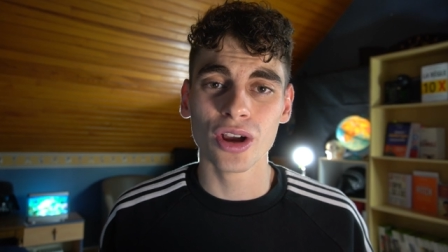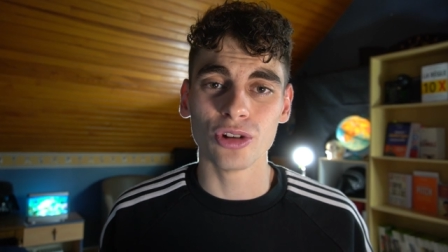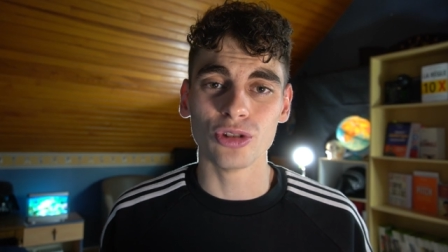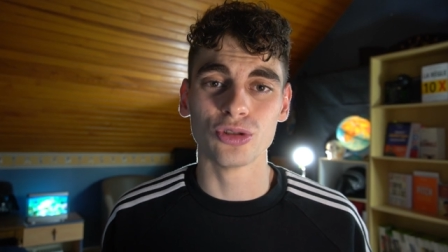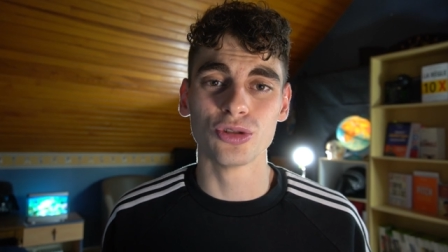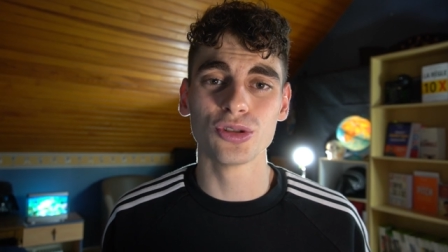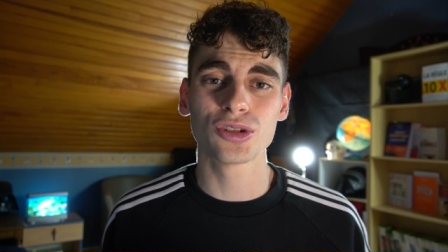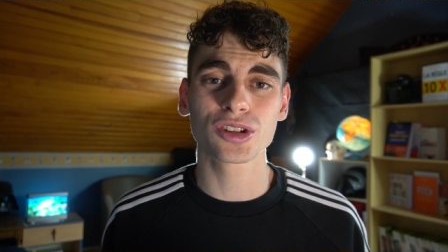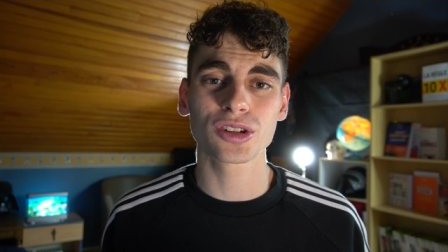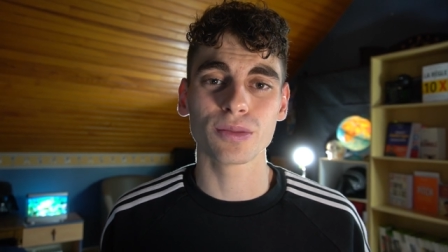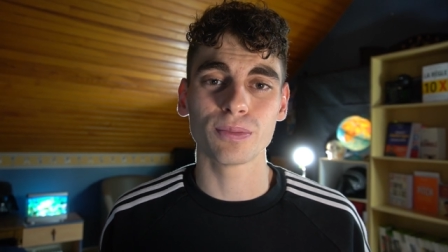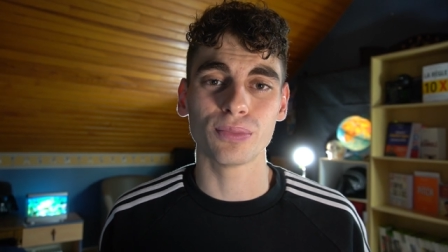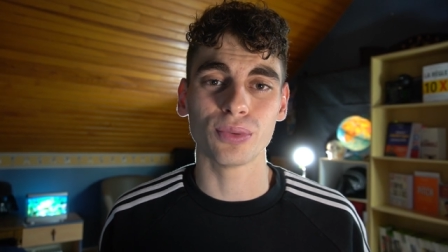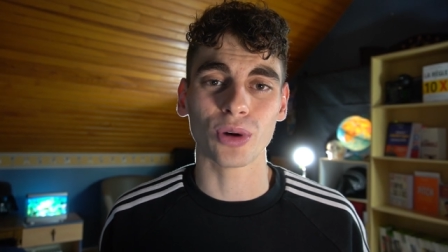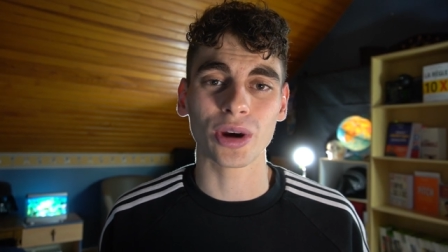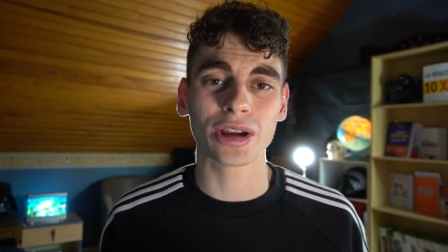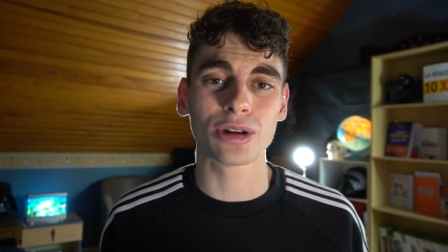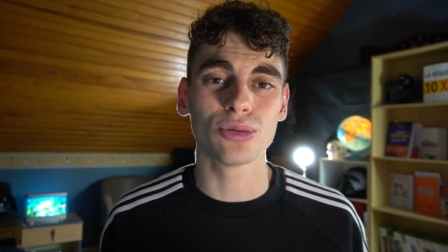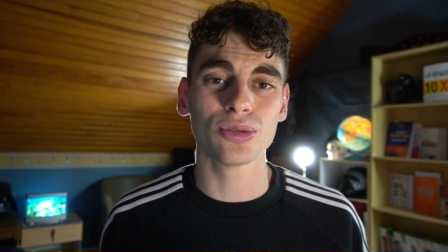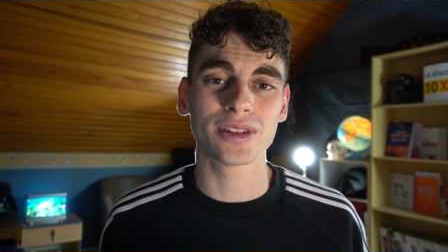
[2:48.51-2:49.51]
juste
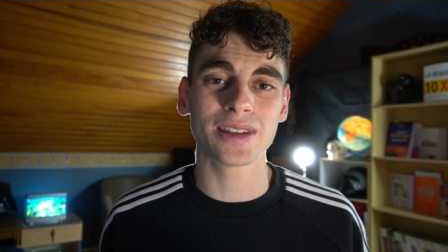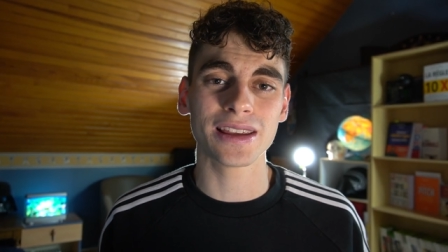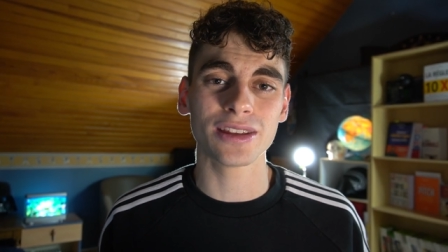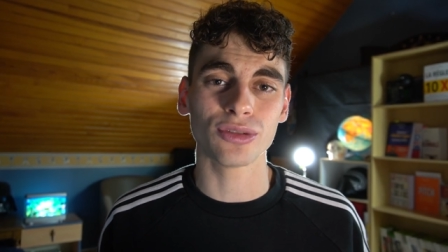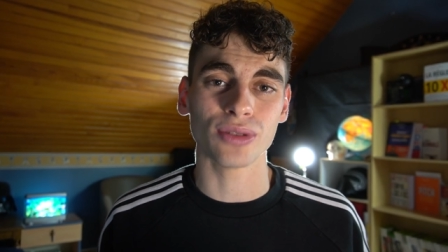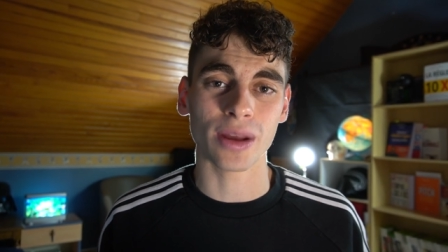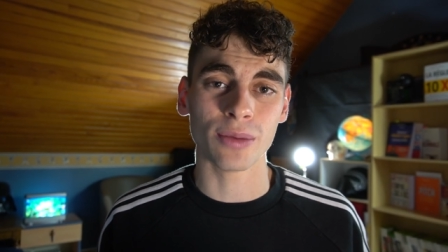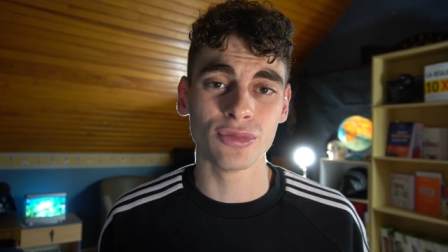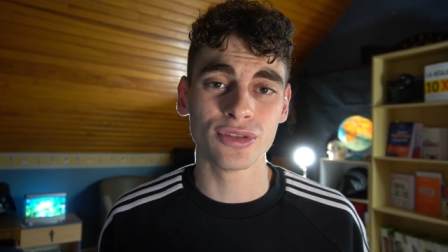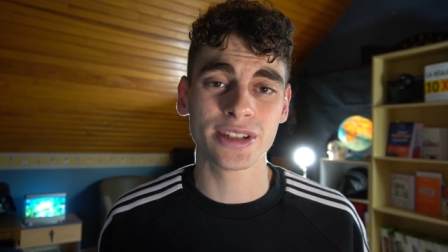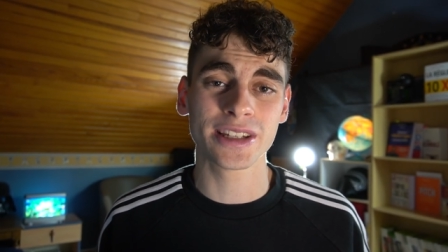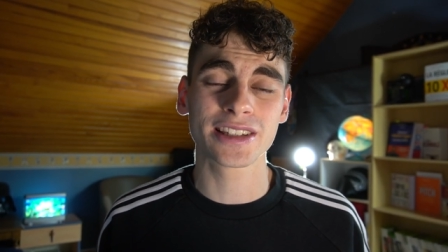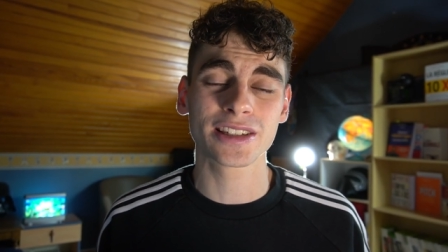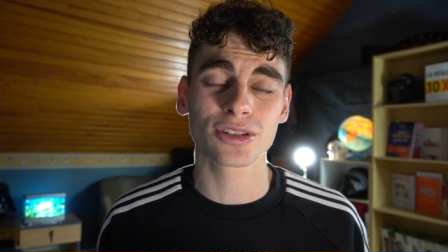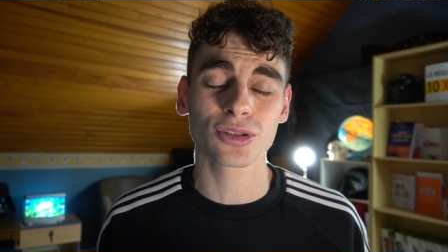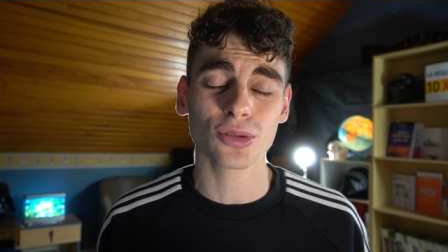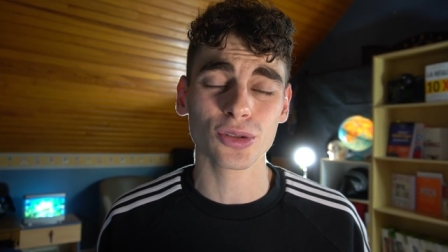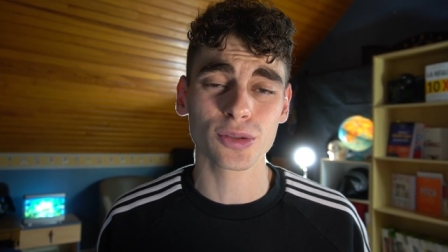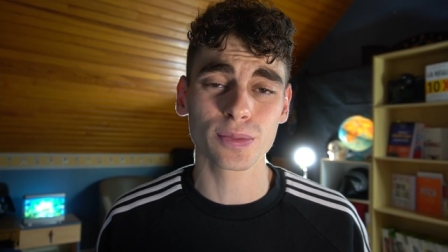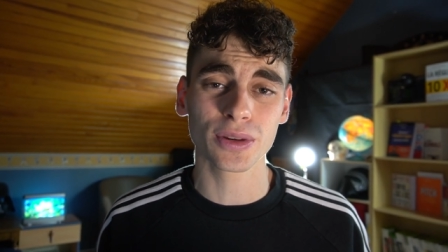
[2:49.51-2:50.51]
pour écouter de la musique
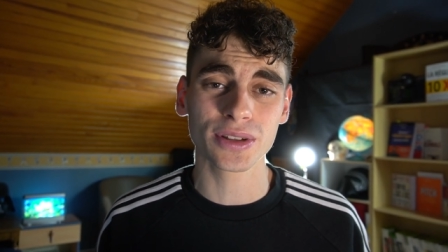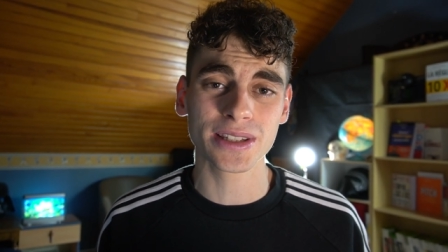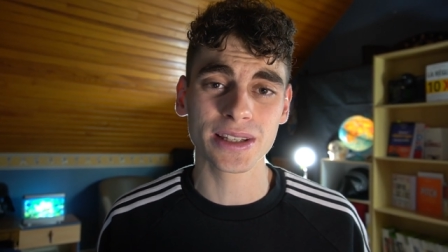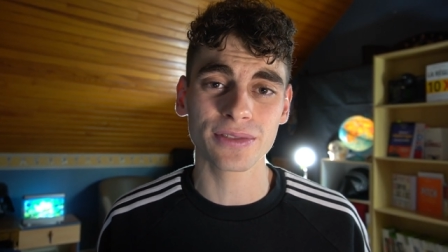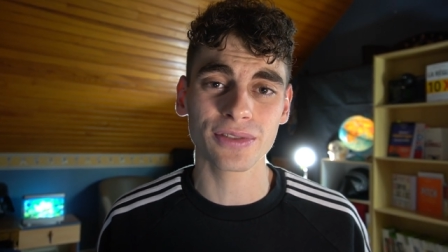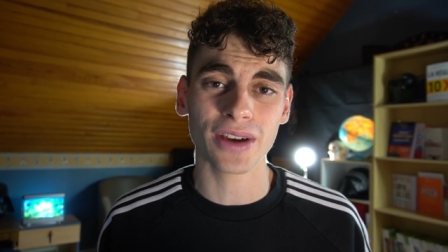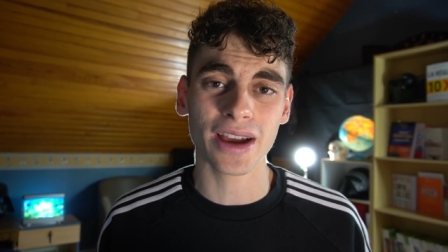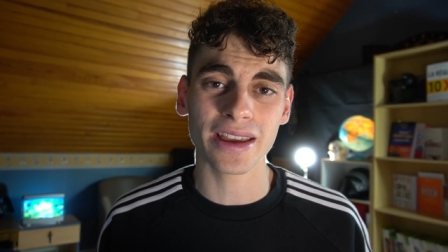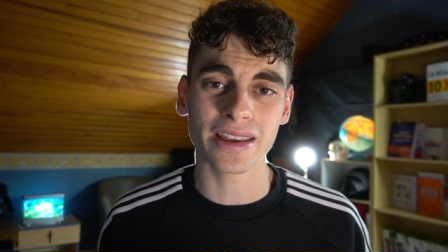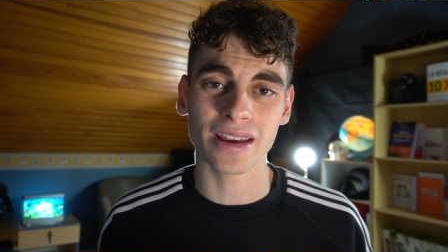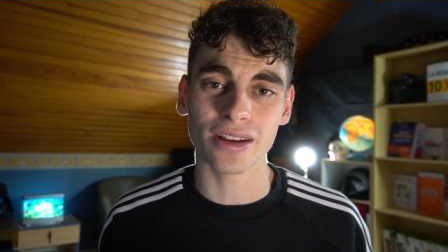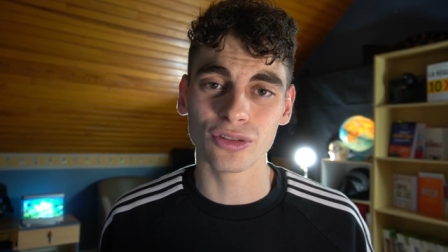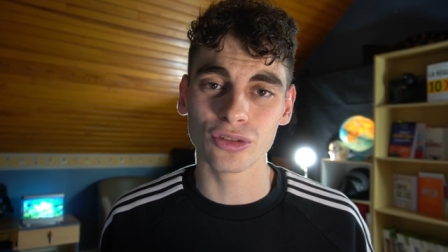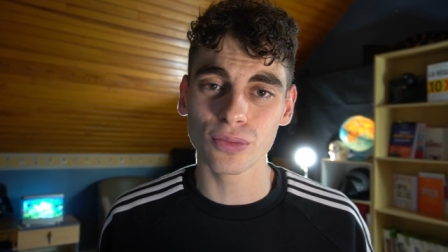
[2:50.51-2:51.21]
sur Spotify